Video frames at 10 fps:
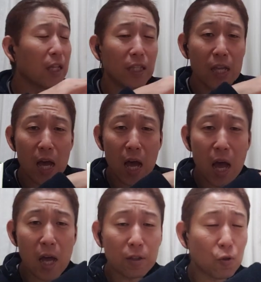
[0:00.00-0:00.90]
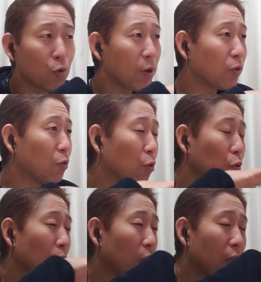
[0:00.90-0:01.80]
なーって伸ばす
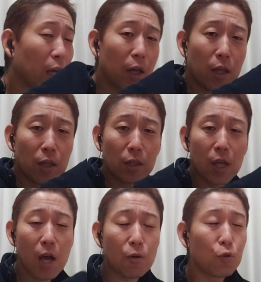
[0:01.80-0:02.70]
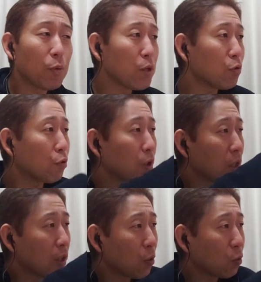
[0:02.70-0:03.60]
音がね、長く伸ばしてるとだ
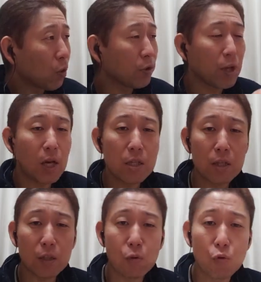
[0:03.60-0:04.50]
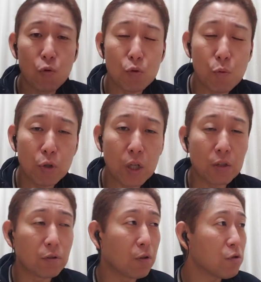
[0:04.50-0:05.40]
んだん音が下がっちゃったり動くもんな
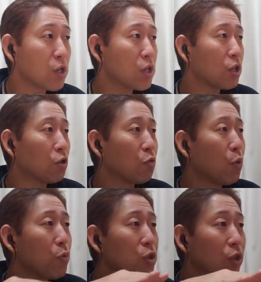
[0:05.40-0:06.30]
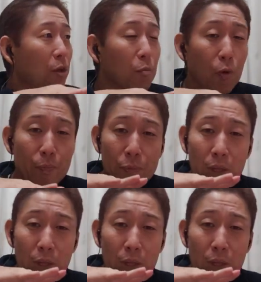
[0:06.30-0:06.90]
んですけど、ジェシー君もミシャさんも。